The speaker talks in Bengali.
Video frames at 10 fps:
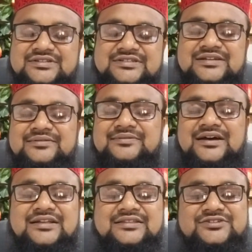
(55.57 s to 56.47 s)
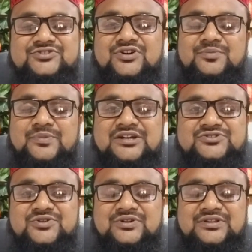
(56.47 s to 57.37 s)
নিজের হাতে সব কাজ
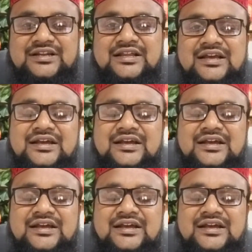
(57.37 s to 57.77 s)
করতেন